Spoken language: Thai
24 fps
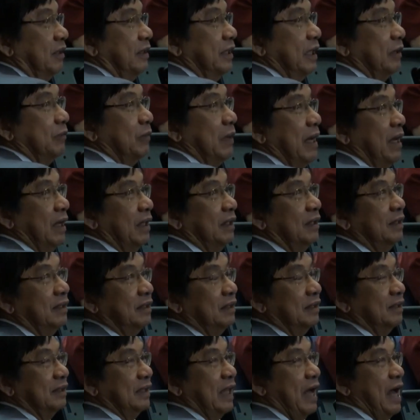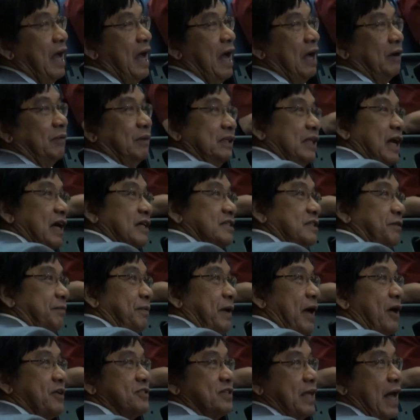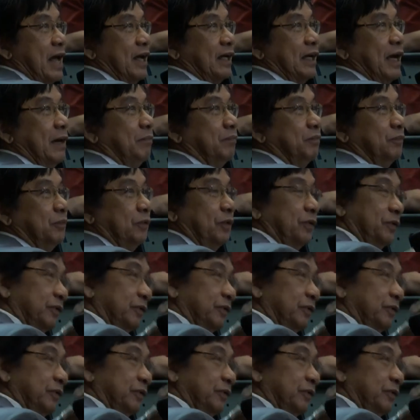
ก็เรียกว่าถ้าหากว่าทางสภาอุตสาหกรรม